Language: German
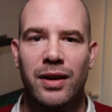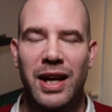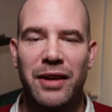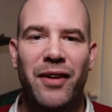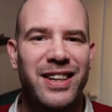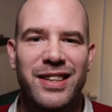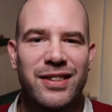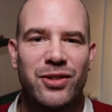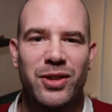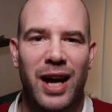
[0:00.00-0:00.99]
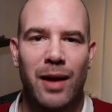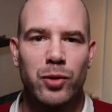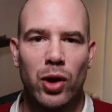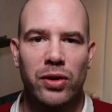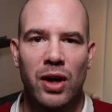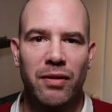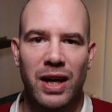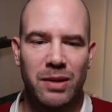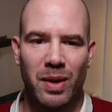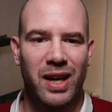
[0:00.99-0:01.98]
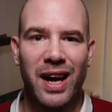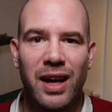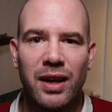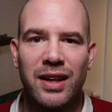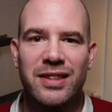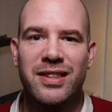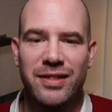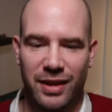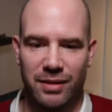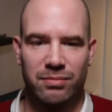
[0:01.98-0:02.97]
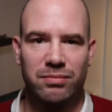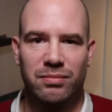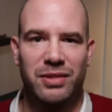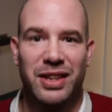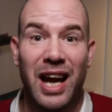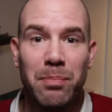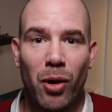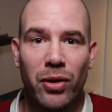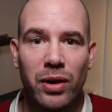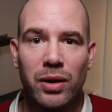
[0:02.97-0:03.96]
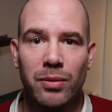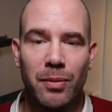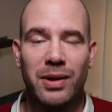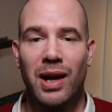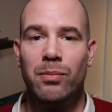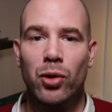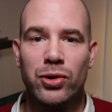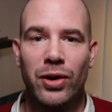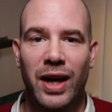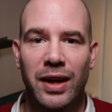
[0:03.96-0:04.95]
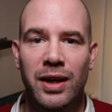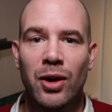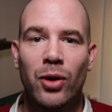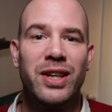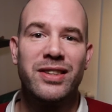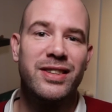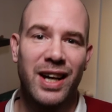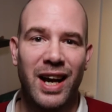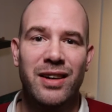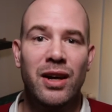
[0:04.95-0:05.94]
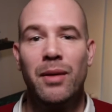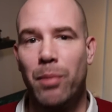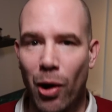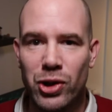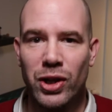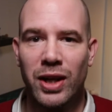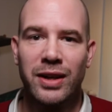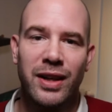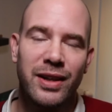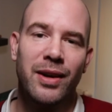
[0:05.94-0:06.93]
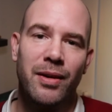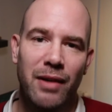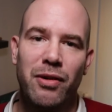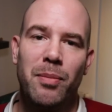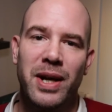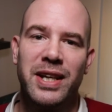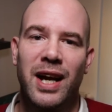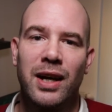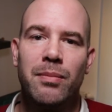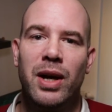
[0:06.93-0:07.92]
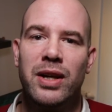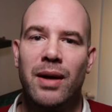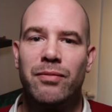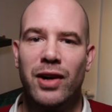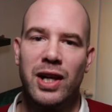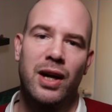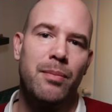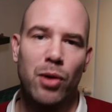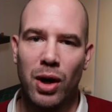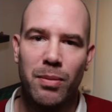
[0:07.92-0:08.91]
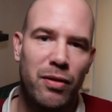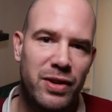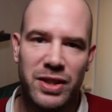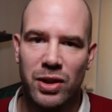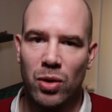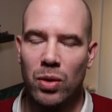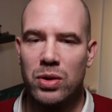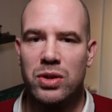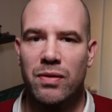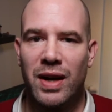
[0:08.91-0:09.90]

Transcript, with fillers: Ich weiß, es ist total absurd, weil ich meine, hey, das ist ein Skateboard mit einem kleinen Motor dran. Und das ist ja kein Porsche, den ihr einfach mal nicht angemeldet habt, weil ihr keinen Bock habt auf Versicherung und so